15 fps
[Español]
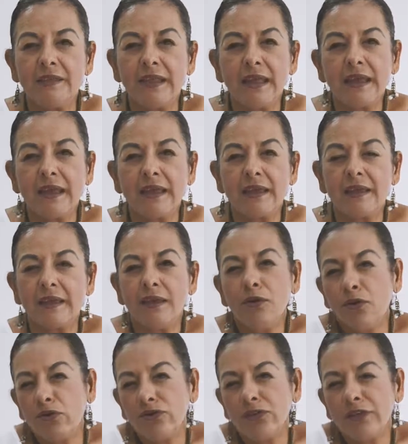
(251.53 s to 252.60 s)
de
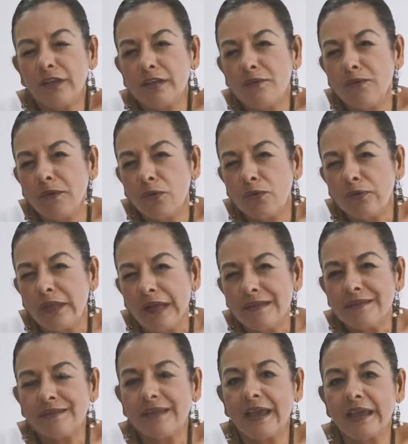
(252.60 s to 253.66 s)
incluso de
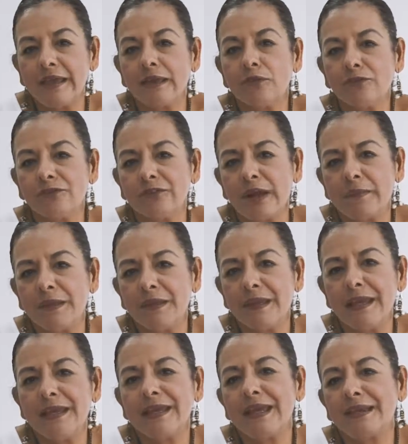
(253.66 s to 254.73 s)
dificultades que hay en nuestra
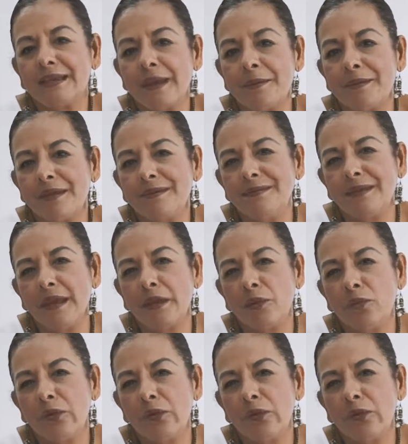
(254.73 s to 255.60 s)
vida y que a través de